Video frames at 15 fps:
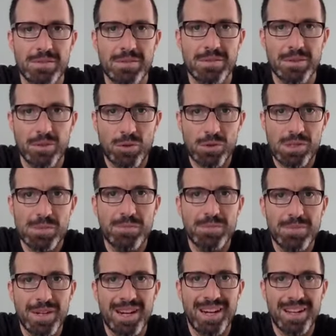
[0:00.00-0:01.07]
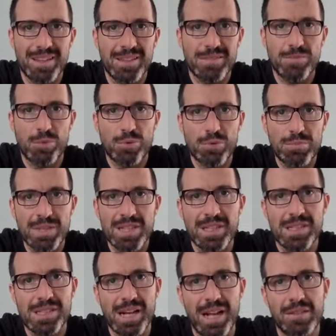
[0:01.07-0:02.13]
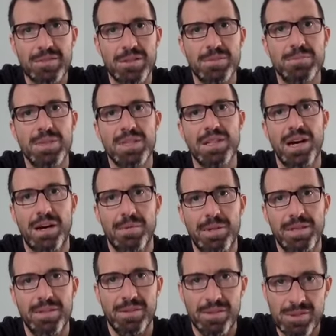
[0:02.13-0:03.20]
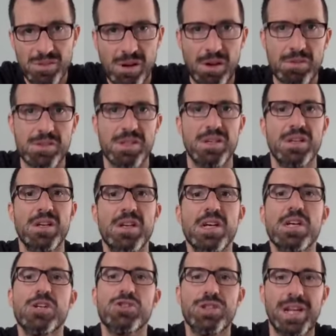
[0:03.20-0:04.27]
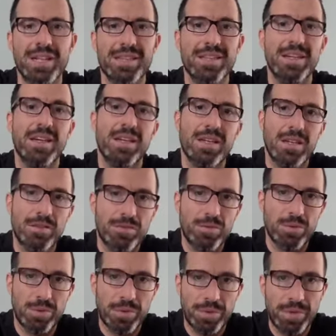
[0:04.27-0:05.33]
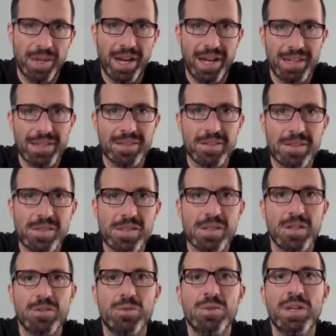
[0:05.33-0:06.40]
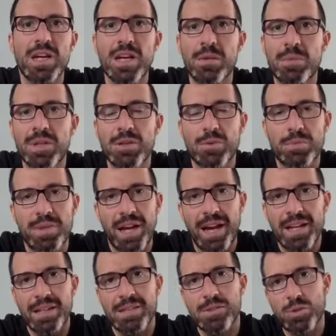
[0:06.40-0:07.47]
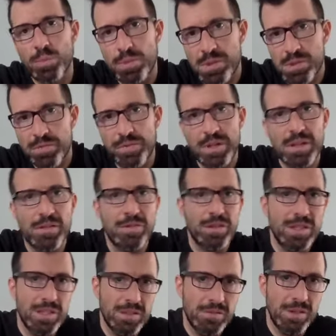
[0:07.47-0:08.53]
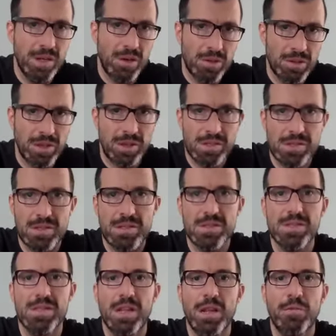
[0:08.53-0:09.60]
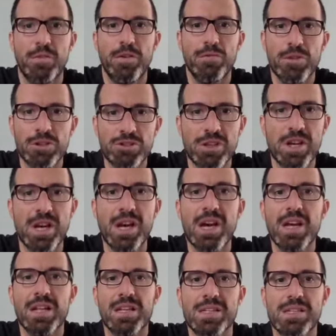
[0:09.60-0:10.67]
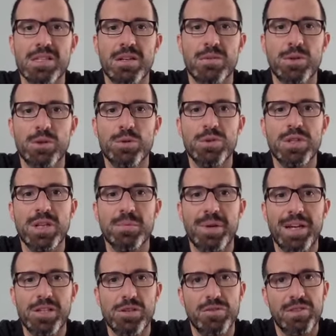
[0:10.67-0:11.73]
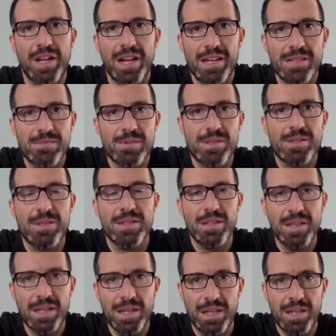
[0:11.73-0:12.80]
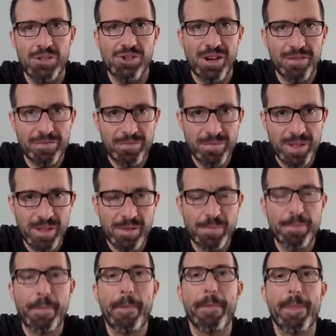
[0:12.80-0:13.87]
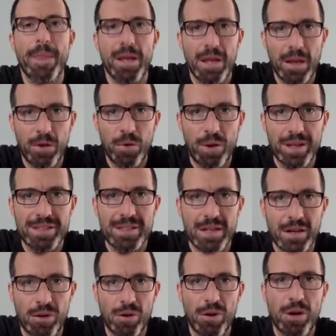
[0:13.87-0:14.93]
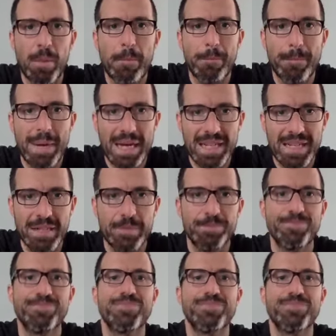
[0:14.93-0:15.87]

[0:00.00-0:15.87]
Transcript: hat trotzdem an der Wohnung mitgezahlt, halt mit der Arbeit, die halt zu Hause statt, gefunden hat. Und es ist halt unerheblich, ob der eine jetzt doppelt so viel verdient wie der andere. Also das ist in dem Fall wurscht. Das ist aber auch Gütergemeinschaft. Alles, was halt in der Ehe geschaffen wird, gehört auch beide.